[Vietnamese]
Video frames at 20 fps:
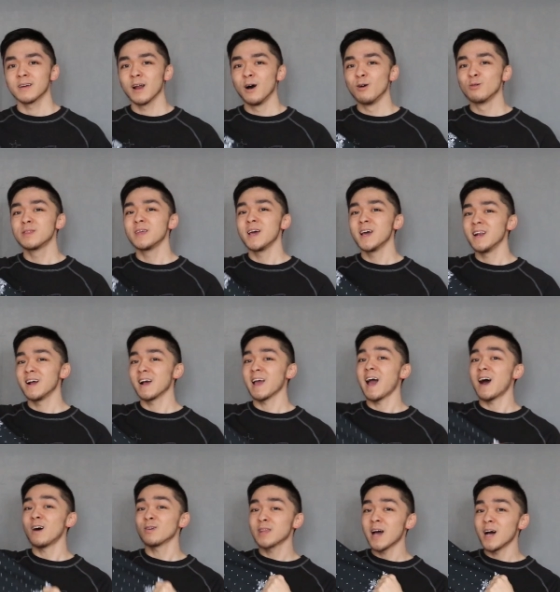Đầu tiên là cái
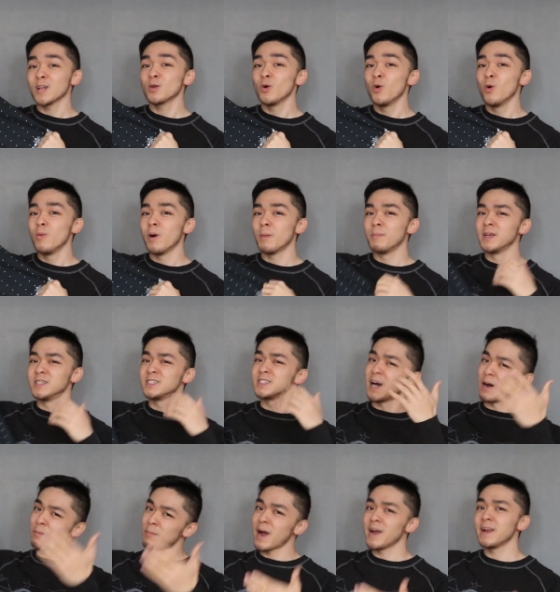áo tattoo mà mình
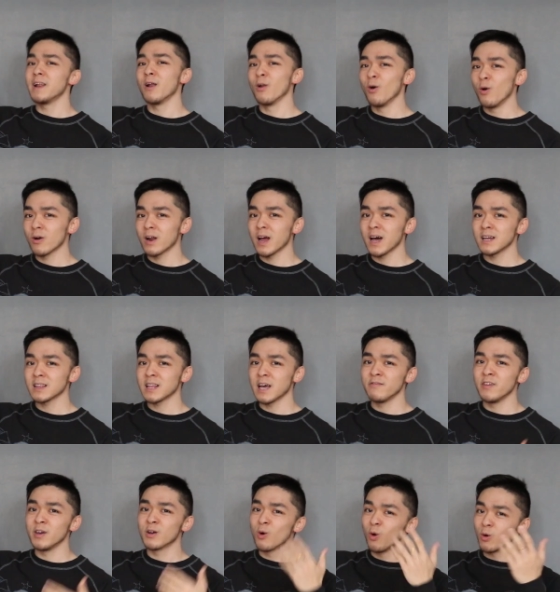chẳng may để lộ ra tại
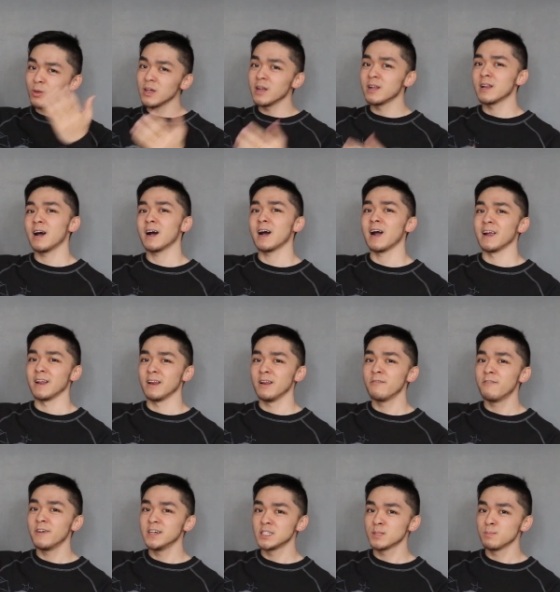vì cố tình đăng ảnh
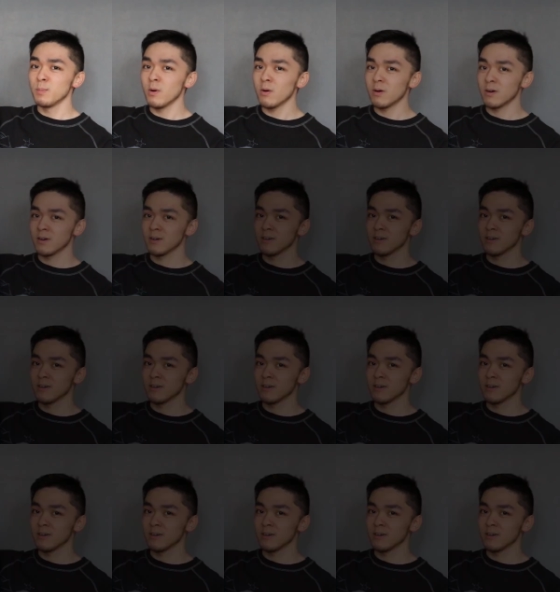lên Facebook